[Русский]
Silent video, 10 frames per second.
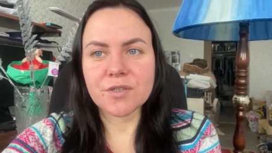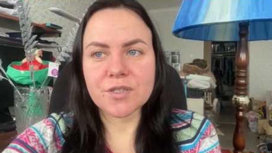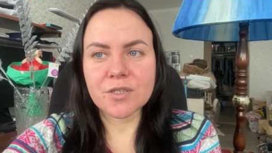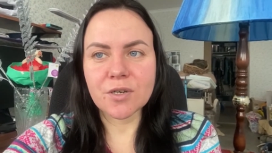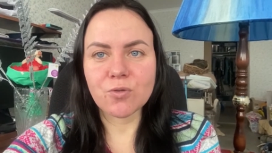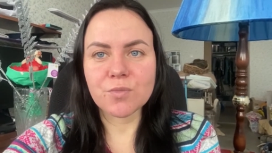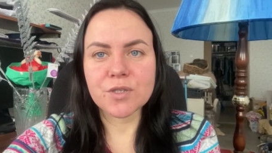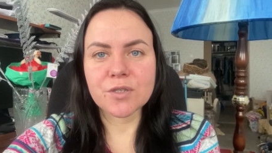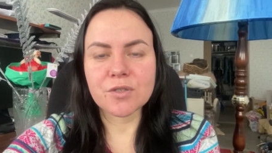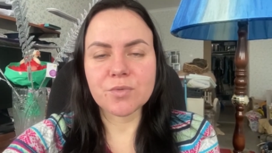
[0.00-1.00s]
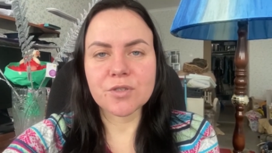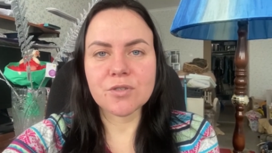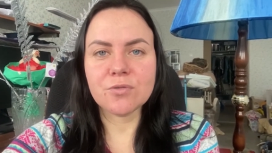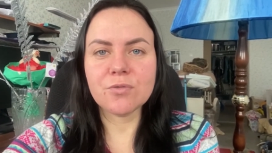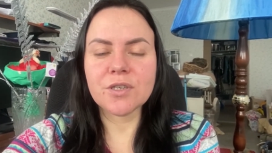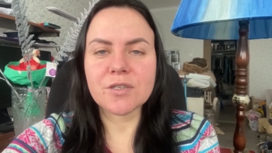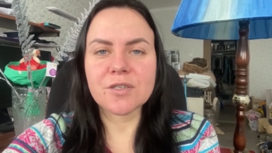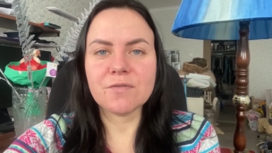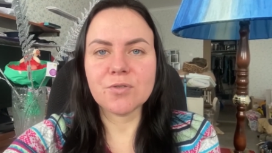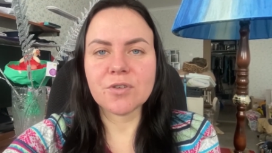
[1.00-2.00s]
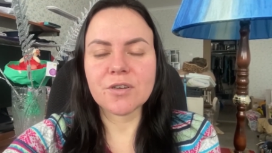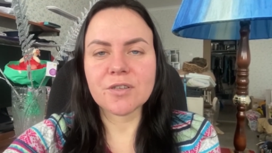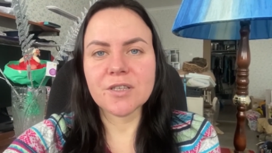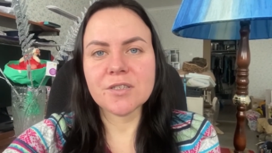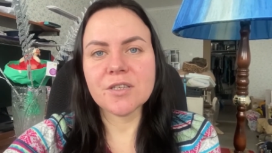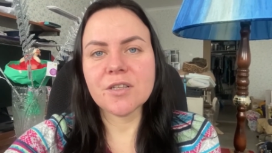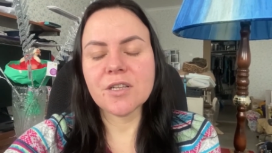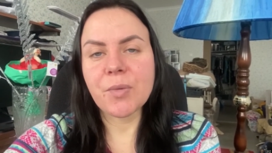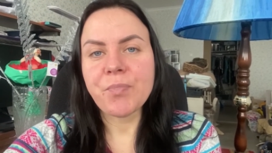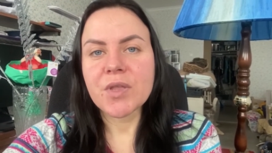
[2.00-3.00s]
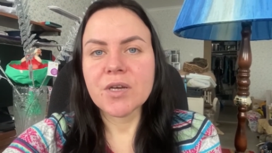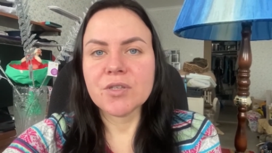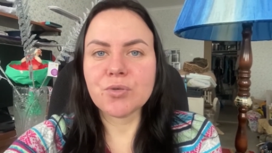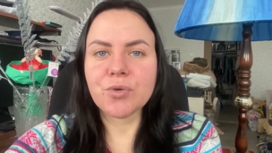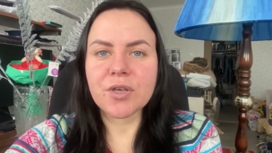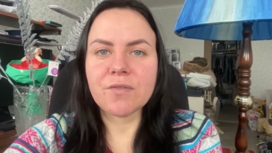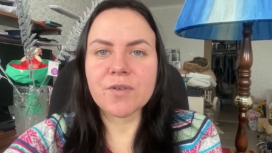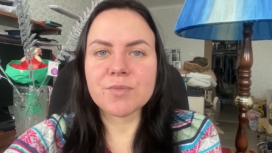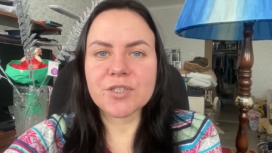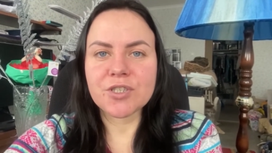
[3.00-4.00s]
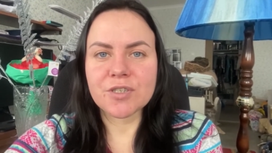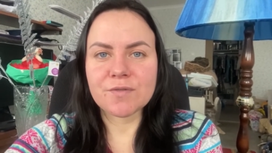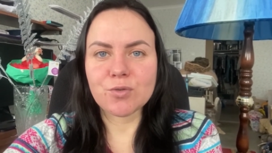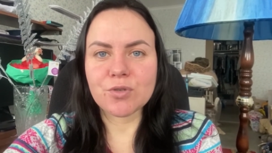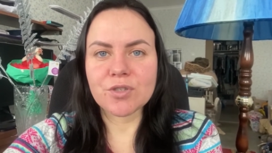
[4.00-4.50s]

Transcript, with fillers: вы не знакомы с этой процедурой, если вы ее никогда не делали, то я вам сейчас все